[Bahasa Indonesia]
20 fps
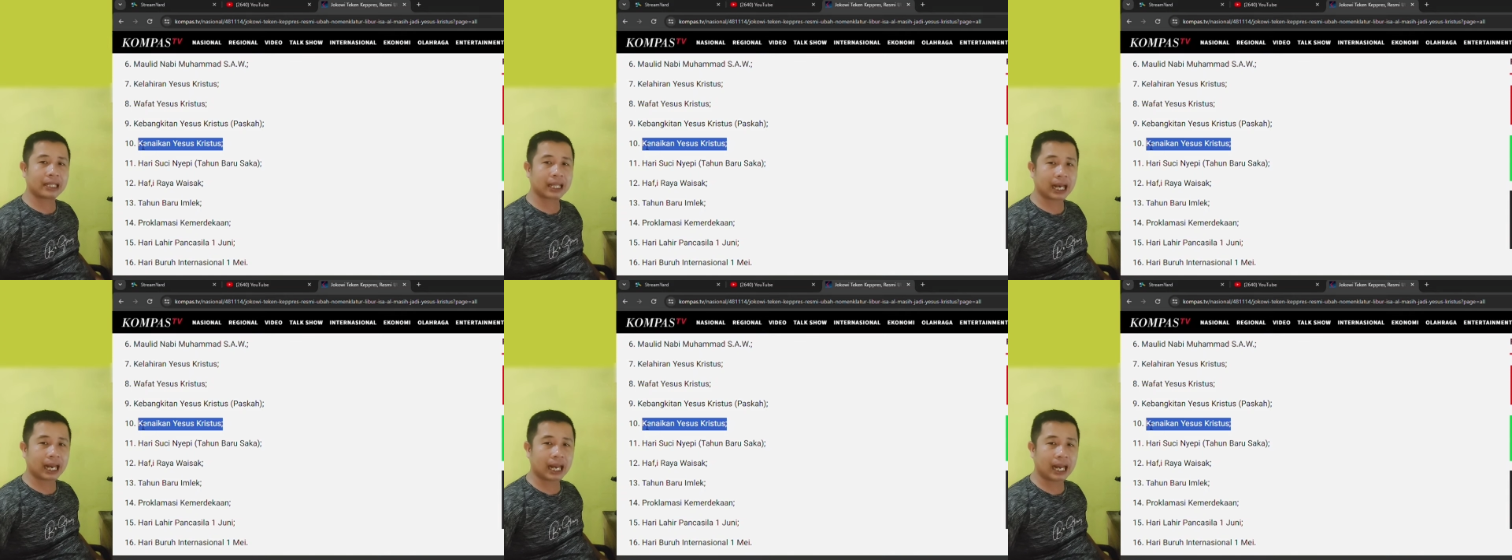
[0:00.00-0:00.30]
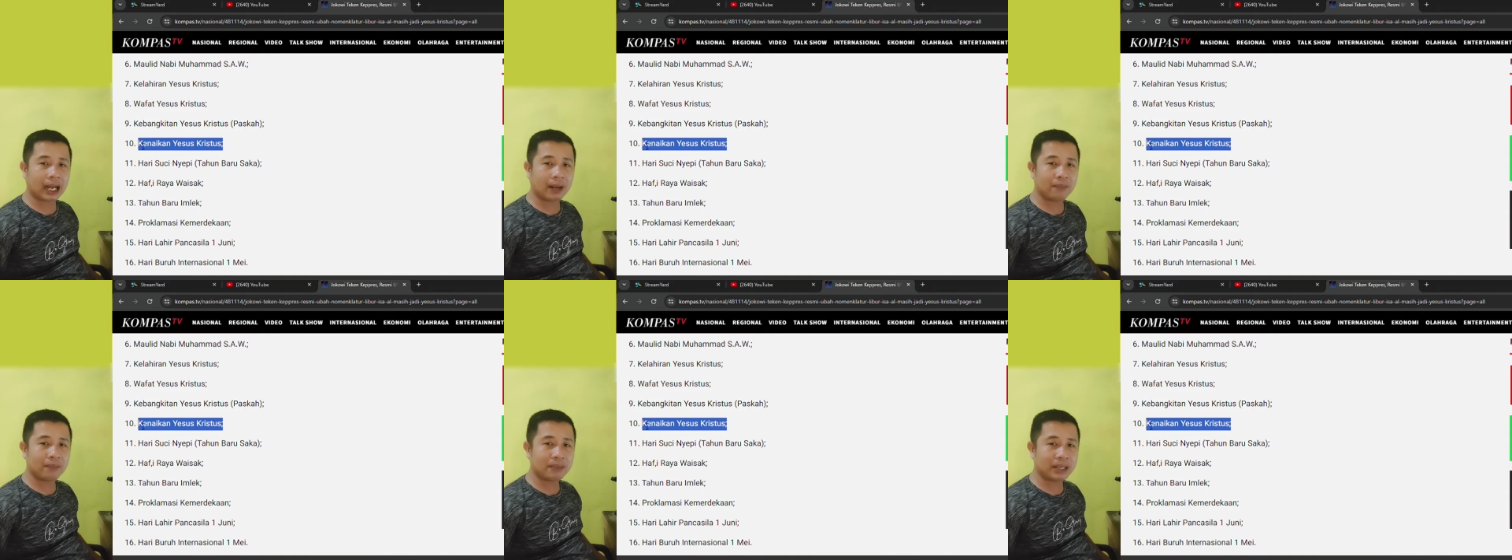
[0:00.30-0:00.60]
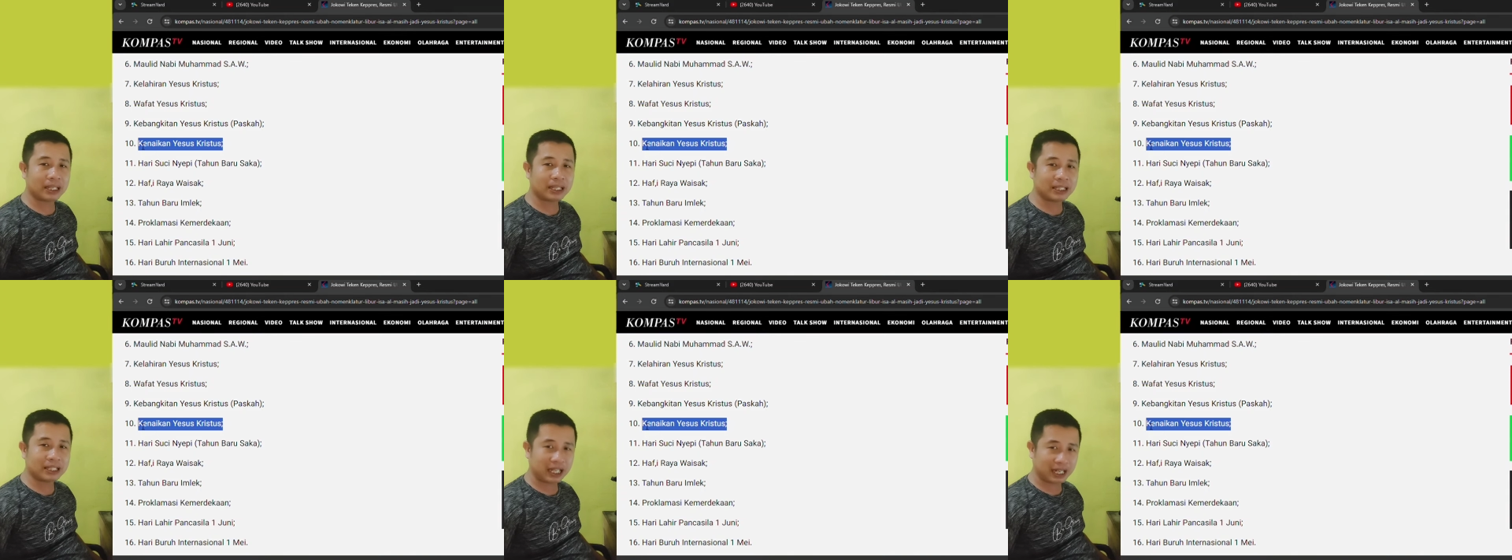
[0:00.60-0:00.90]
telah
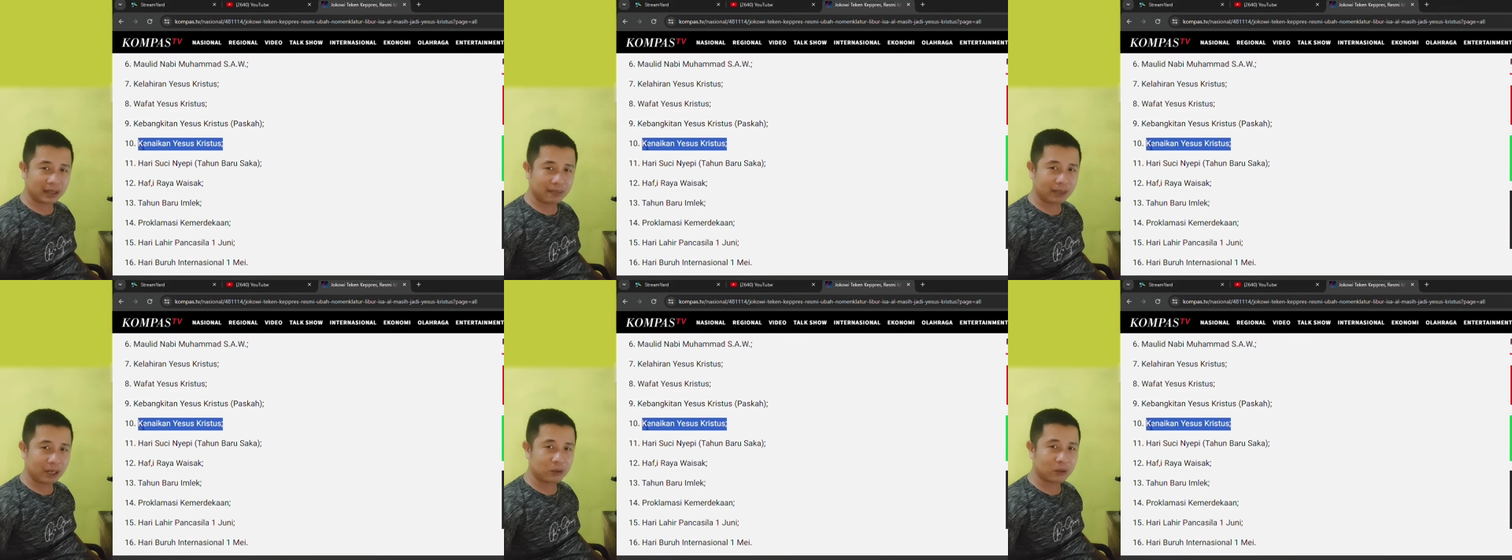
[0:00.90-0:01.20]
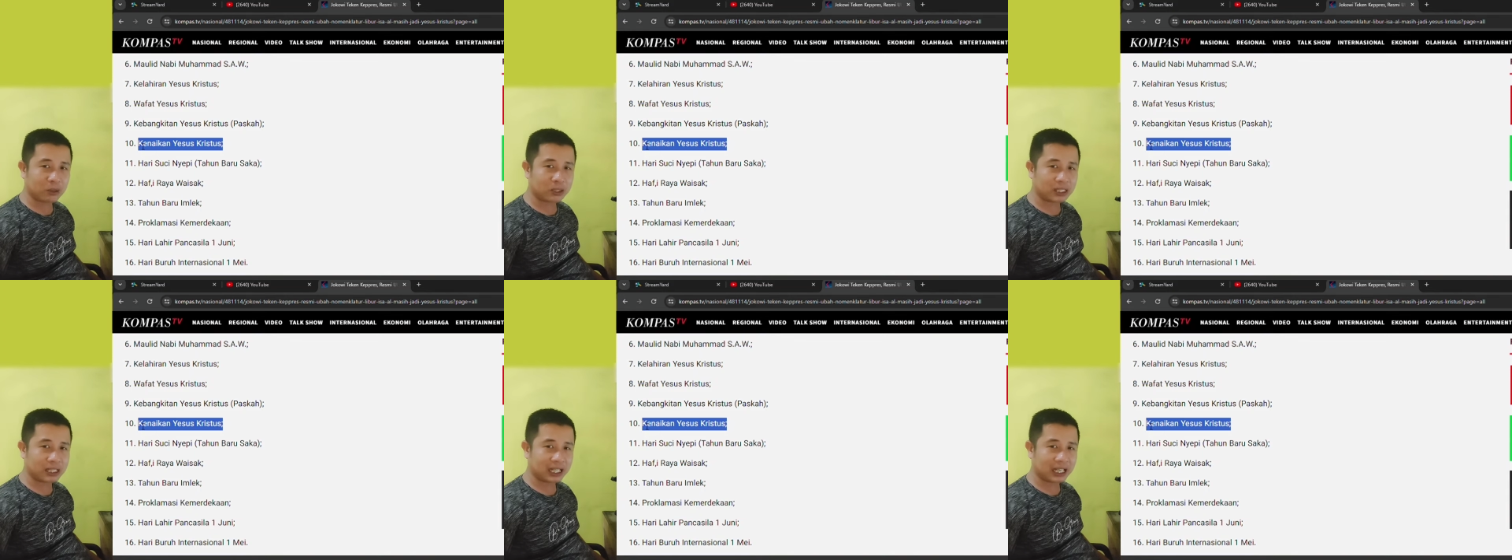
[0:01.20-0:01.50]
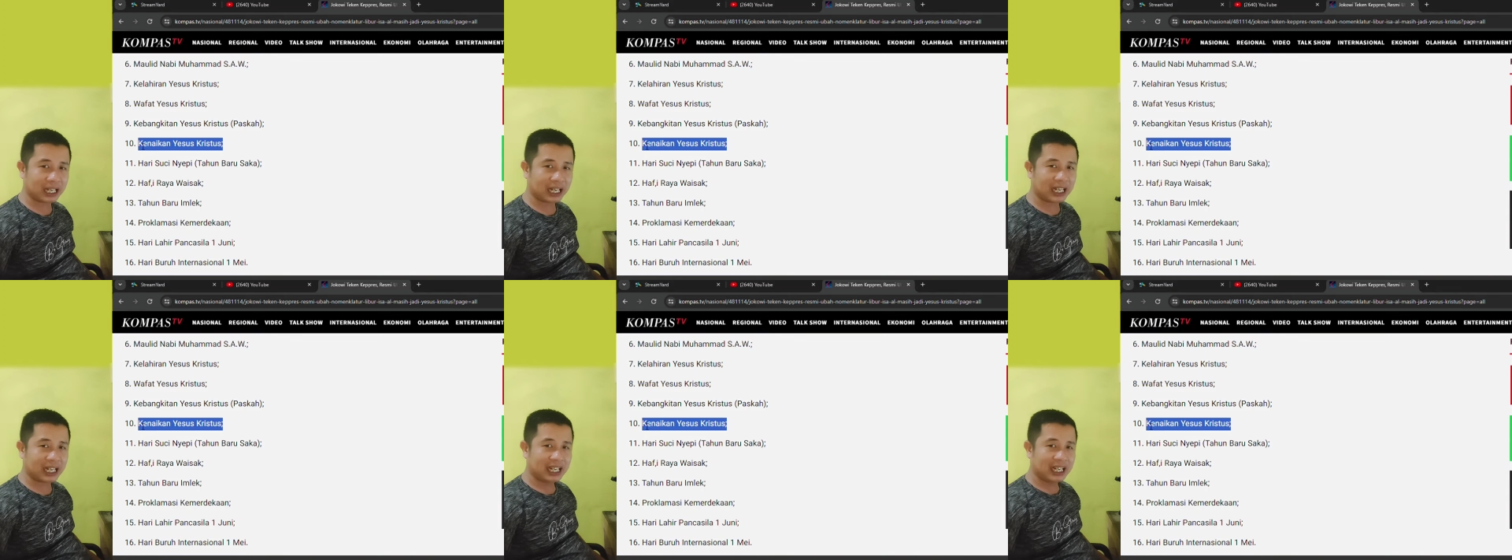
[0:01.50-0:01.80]
menjadi manusia.